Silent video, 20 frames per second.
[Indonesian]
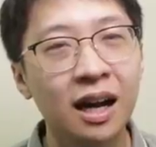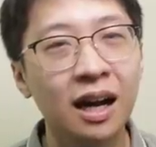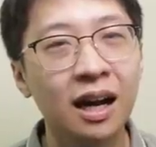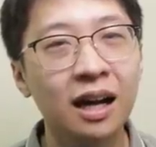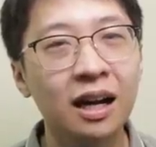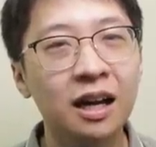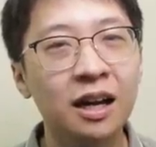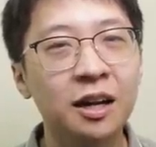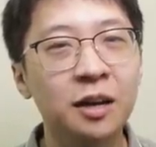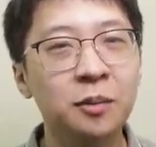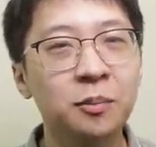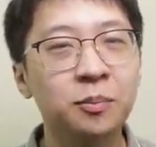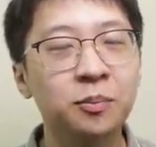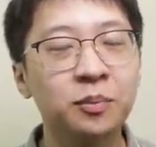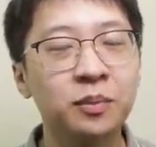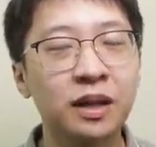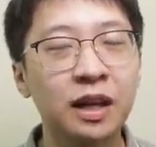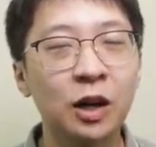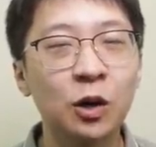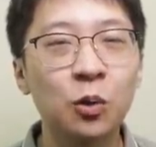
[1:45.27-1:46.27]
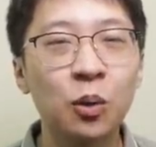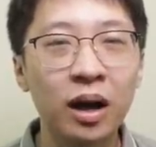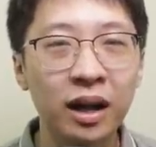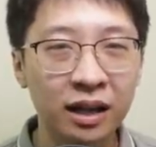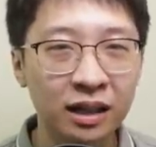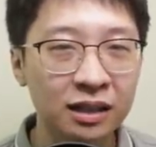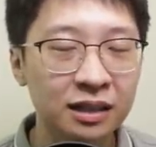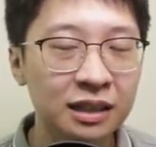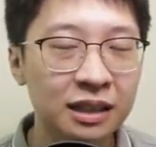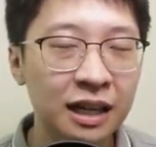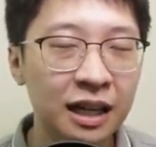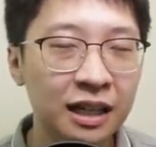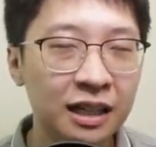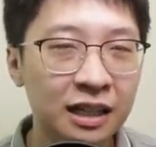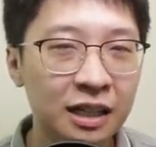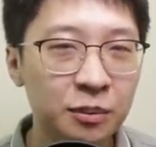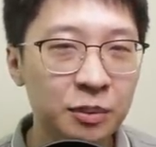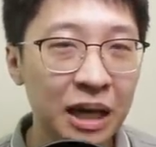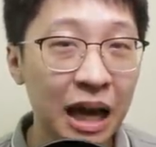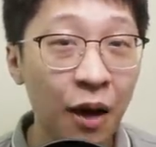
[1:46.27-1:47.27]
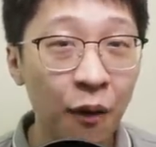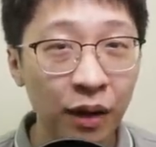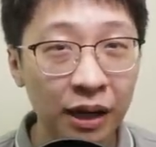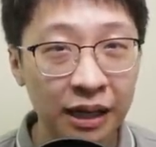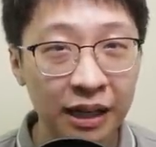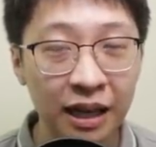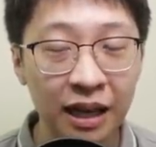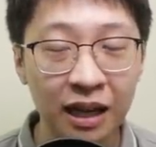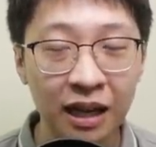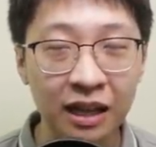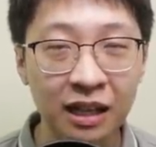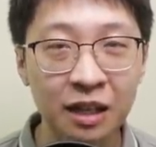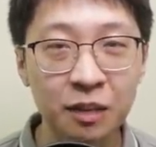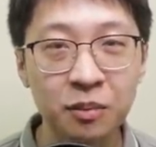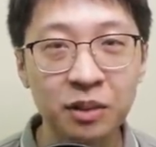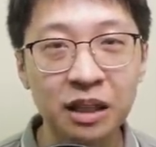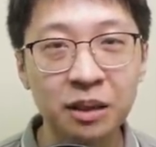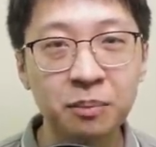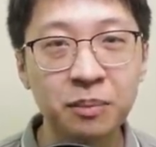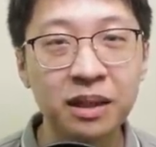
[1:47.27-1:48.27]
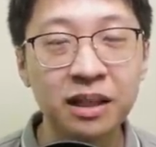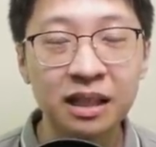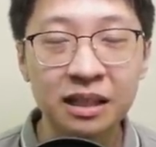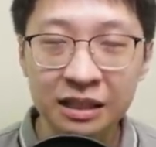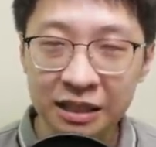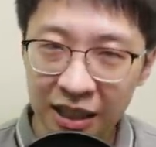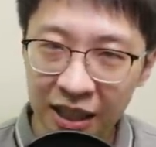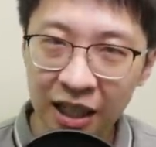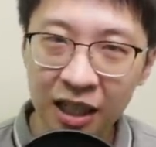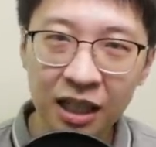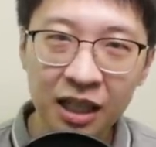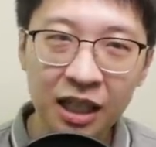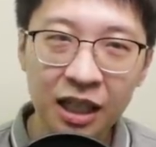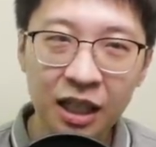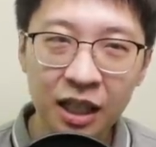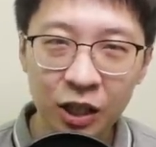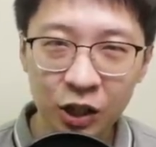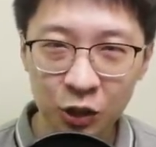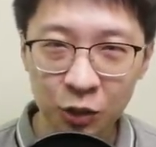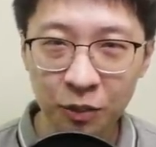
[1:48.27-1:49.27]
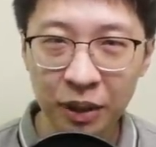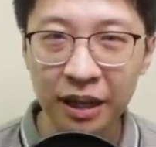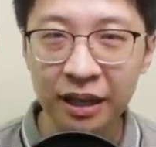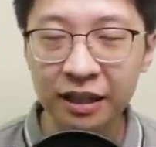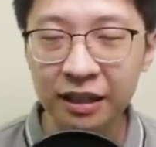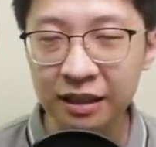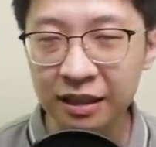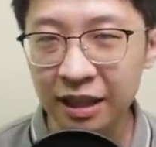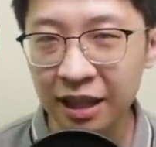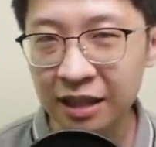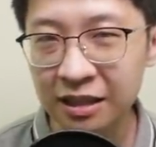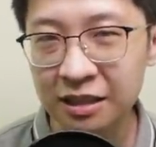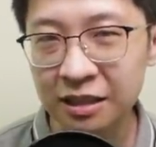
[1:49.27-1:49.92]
um, keluar dengan lebih awal ya karena berat badannya lumayan rendah.